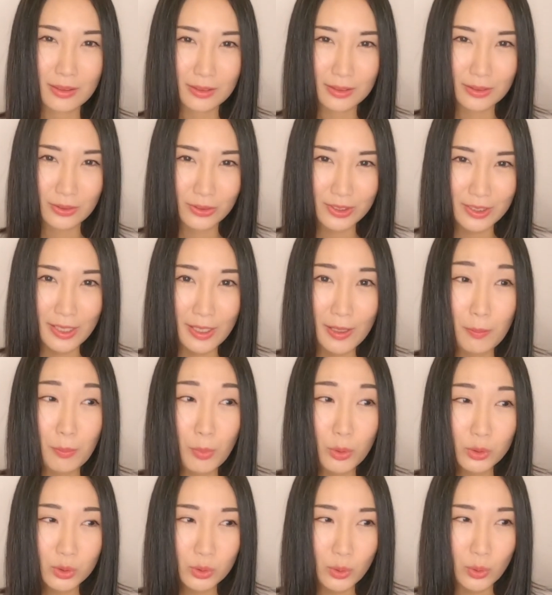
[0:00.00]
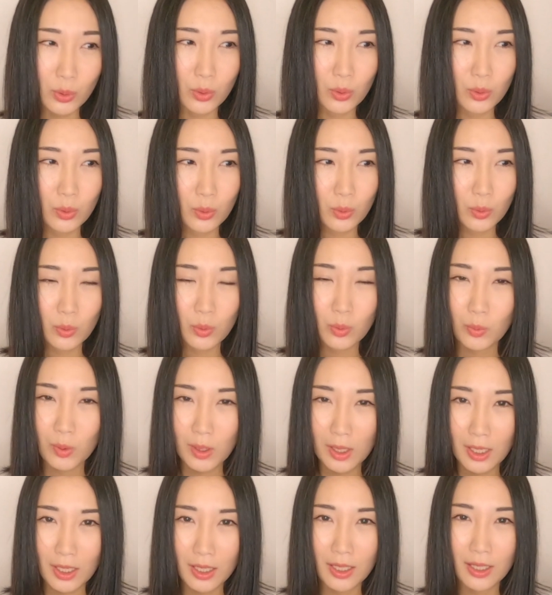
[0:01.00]
そしてもっと
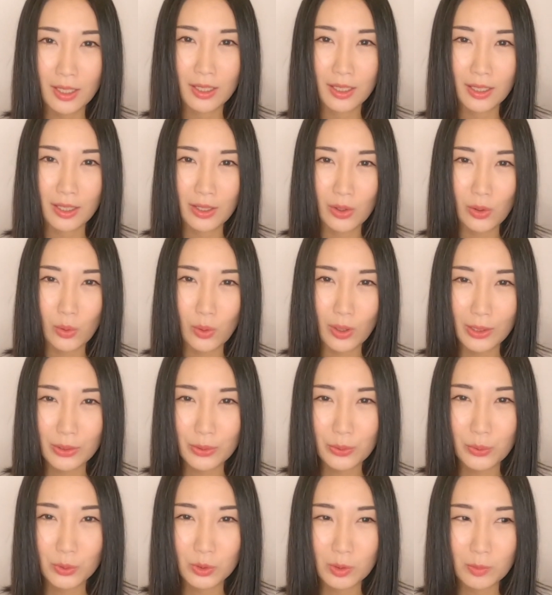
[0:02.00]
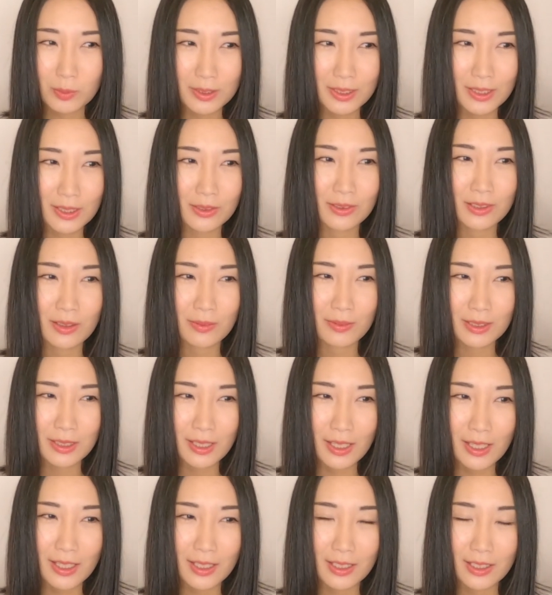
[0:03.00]
は他の言葉に比べ
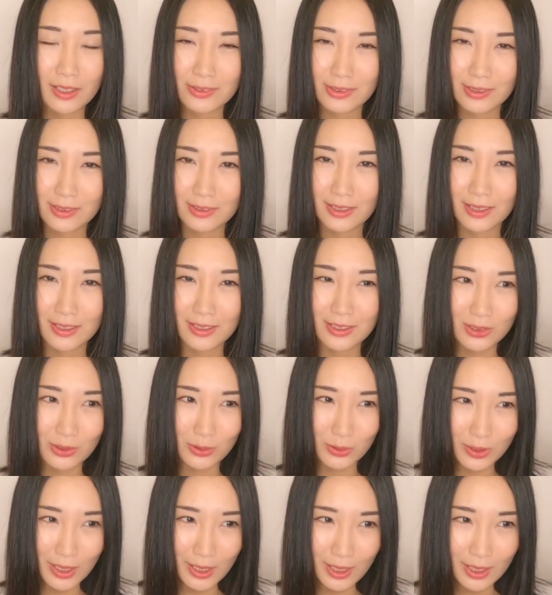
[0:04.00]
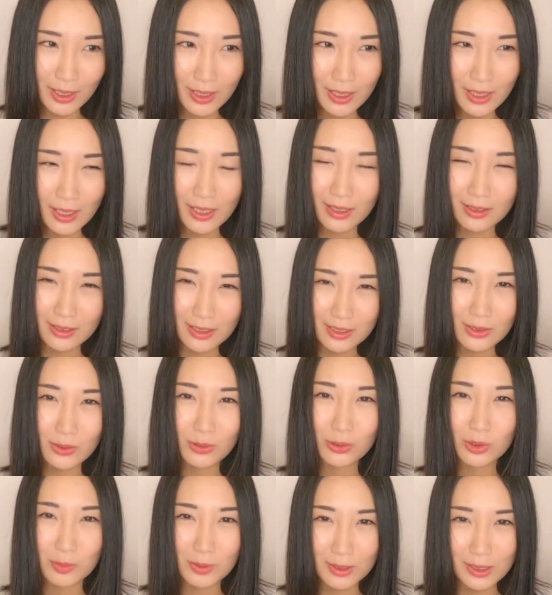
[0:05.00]
てカジュアルな印象で話し
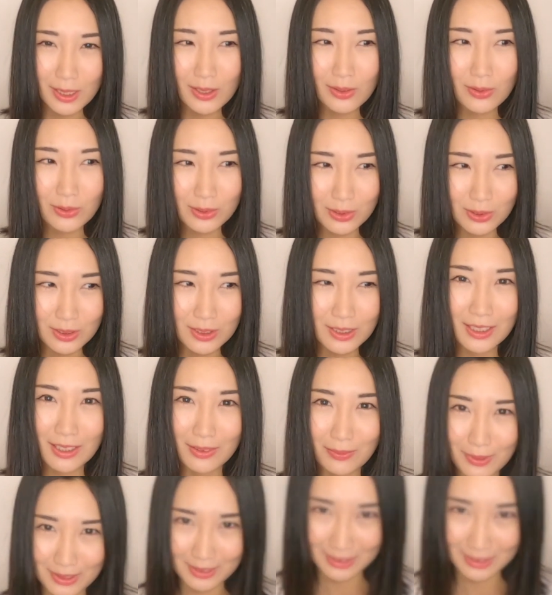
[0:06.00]
言葉でよく聞きま